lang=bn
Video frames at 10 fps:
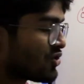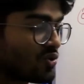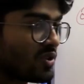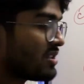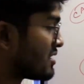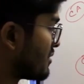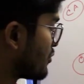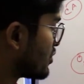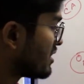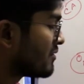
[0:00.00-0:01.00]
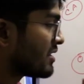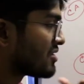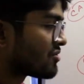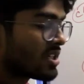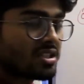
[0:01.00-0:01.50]
নষ্ট করে দিচ্ছে প্রোটিন
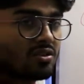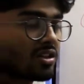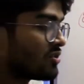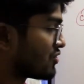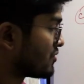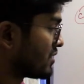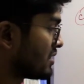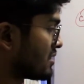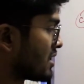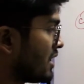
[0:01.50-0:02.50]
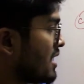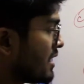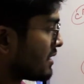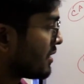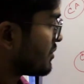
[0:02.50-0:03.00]
স্ট্রাকচারগুলোকে নষ্ট করে দিচ্ছে
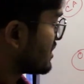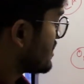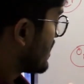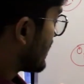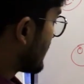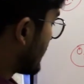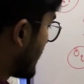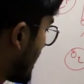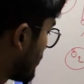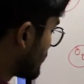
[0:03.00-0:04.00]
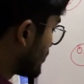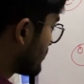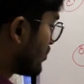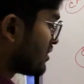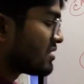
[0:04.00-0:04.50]
দ্যাট মিনস এখানে
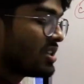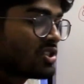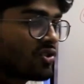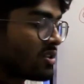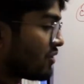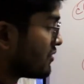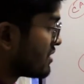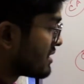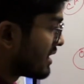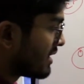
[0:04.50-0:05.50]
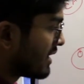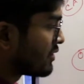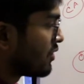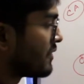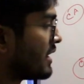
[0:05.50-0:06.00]
অ্যাপোপটোটিক বডিস রিলিজ হয়ে তখন হচ্ছে সেল
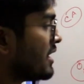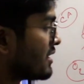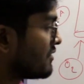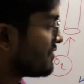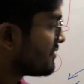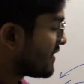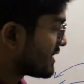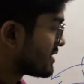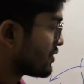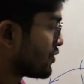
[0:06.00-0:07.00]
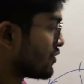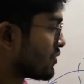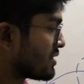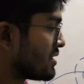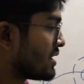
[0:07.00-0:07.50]
ডেথ হবে দেন ফ্রি ফ্যাটি অ্যাসিড তৈরি
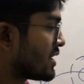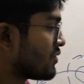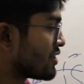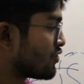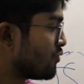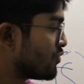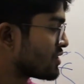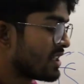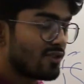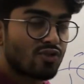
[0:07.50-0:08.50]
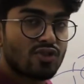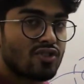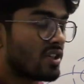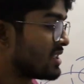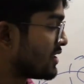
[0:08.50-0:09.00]
করতেছে যেটা হচ্ছে থ্রোম্বোক্সিন এটু তৈরি
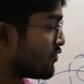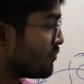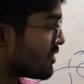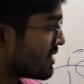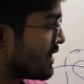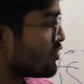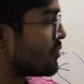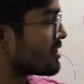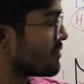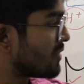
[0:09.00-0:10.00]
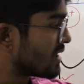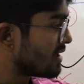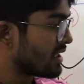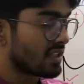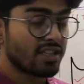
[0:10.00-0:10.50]
করে সেই থ্রোম্বোক্সিন এটু হচ্ছে
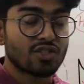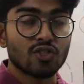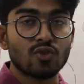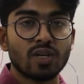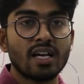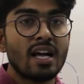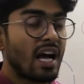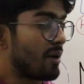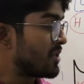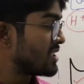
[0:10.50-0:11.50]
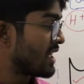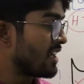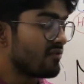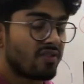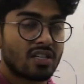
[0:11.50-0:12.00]
প্ল্যাটিলেট অ্যাগ্রিগেশন করে আমার যে যে
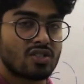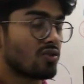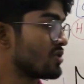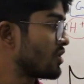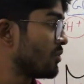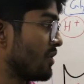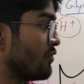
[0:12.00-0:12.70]
ইনফ্রাকশন হচ্ছিল বা